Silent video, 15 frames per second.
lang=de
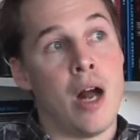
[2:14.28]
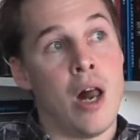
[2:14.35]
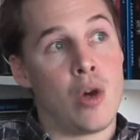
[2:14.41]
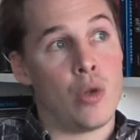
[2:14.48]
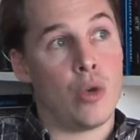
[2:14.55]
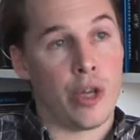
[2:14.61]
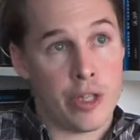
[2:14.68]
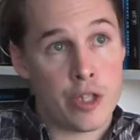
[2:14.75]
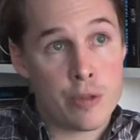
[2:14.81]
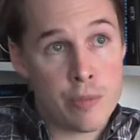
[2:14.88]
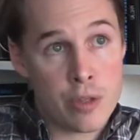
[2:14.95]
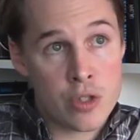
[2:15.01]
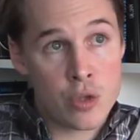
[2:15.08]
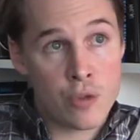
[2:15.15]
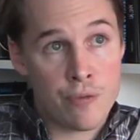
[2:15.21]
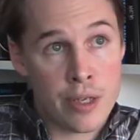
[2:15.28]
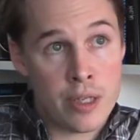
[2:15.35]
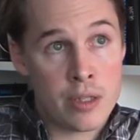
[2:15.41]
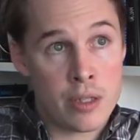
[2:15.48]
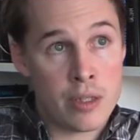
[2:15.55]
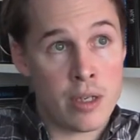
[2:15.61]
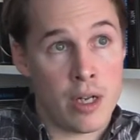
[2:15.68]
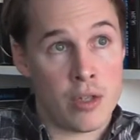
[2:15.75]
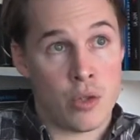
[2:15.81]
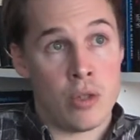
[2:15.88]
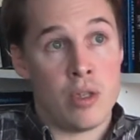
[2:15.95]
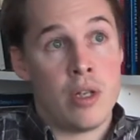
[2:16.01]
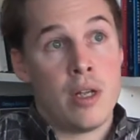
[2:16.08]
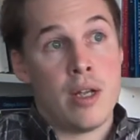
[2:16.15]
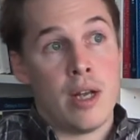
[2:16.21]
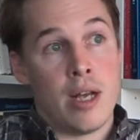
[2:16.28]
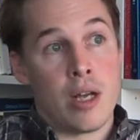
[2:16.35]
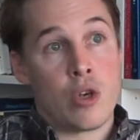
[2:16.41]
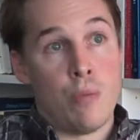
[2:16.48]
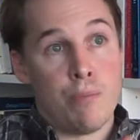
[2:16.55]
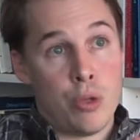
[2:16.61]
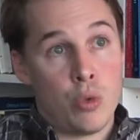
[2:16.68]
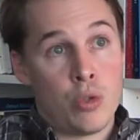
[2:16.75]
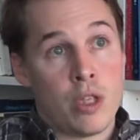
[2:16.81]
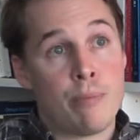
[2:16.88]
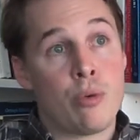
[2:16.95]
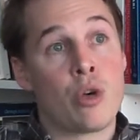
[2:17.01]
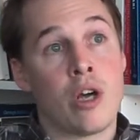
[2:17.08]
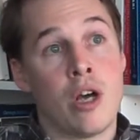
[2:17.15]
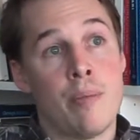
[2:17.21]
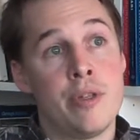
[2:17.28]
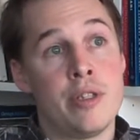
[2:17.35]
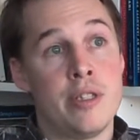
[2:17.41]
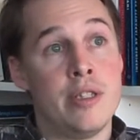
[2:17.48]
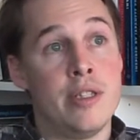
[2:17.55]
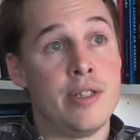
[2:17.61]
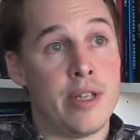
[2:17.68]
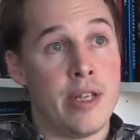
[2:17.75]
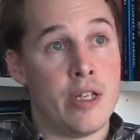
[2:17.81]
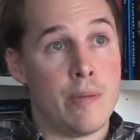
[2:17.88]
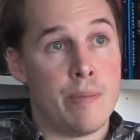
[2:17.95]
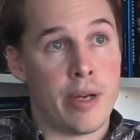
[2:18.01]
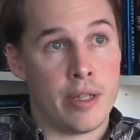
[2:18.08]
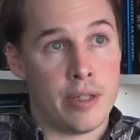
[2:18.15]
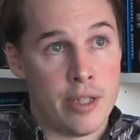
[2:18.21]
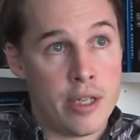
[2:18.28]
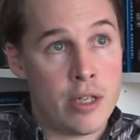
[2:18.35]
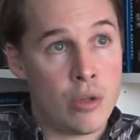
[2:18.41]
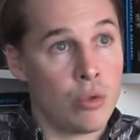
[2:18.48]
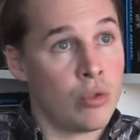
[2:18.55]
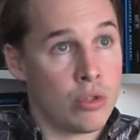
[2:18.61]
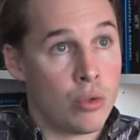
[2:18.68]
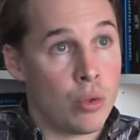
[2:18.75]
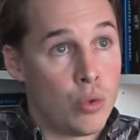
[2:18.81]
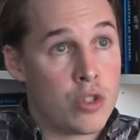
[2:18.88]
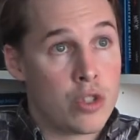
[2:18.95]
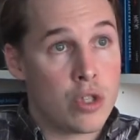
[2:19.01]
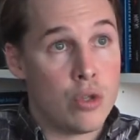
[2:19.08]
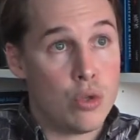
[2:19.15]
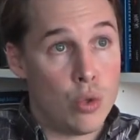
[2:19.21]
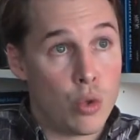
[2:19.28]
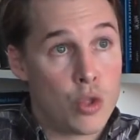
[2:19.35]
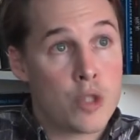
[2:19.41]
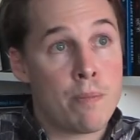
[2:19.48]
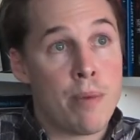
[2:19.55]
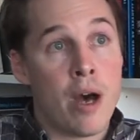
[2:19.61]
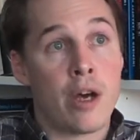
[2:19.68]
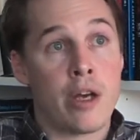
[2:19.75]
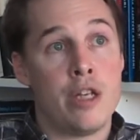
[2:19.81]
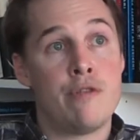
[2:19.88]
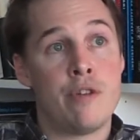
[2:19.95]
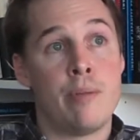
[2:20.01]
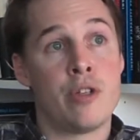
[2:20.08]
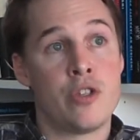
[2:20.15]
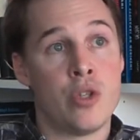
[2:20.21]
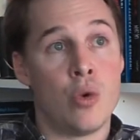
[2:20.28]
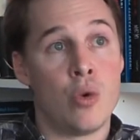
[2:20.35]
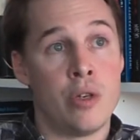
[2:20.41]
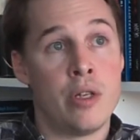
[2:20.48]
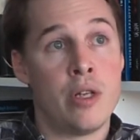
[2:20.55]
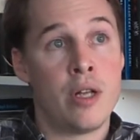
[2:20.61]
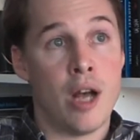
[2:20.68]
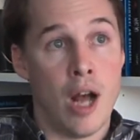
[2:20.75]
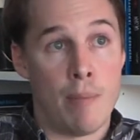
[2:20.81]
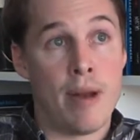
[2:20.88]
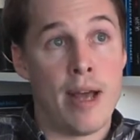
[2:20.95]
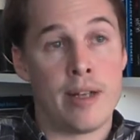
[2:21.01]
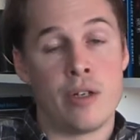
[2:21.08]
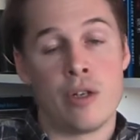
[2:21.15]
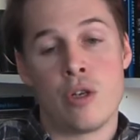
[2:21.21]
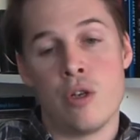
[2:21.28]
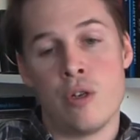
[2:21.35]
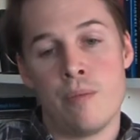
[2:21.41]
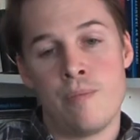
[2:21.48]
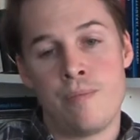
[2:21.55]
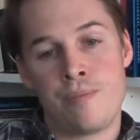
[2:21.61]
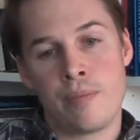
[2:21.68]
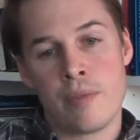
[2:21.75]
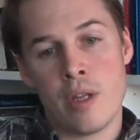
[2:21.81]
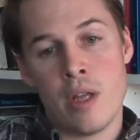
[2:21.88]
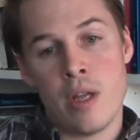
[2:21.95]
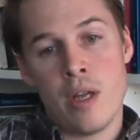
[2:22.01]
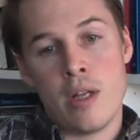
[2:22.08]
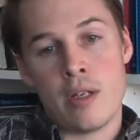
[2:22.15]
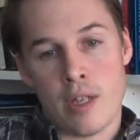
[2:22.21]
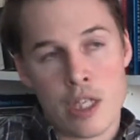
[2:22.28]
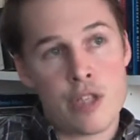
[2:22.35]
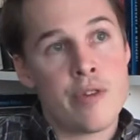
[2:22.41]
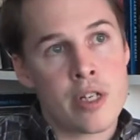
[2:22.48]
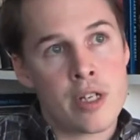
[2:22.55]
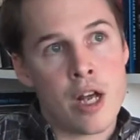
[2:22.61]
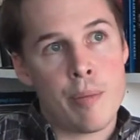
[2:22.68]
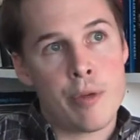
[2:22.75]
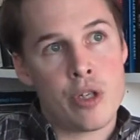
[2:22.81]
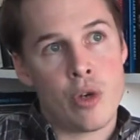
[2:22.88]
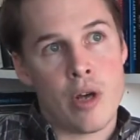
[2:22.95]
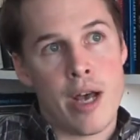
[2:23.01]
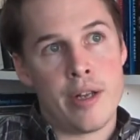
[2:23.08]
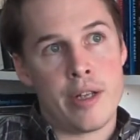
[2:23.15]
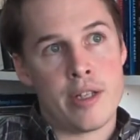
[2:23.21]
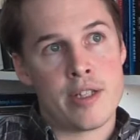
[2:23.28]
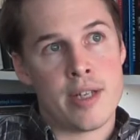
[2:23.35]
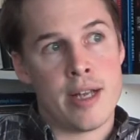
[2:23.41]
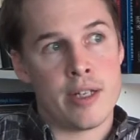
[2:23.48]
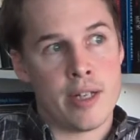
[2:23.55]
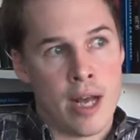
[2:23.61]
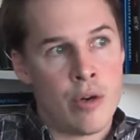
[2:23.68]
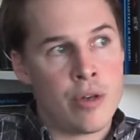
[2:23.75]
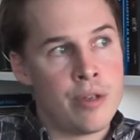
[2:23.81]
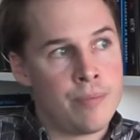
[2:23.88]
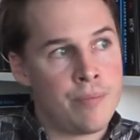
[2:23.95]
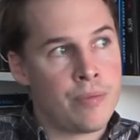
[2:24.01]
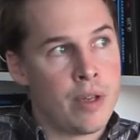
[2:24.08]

Algorithmen zu finden, also äh, Computerprogramme, die diese interpretieren und uns nutzbare Informationen ableiten können. Das wird, glaube ich, noch einige Zeit dauern.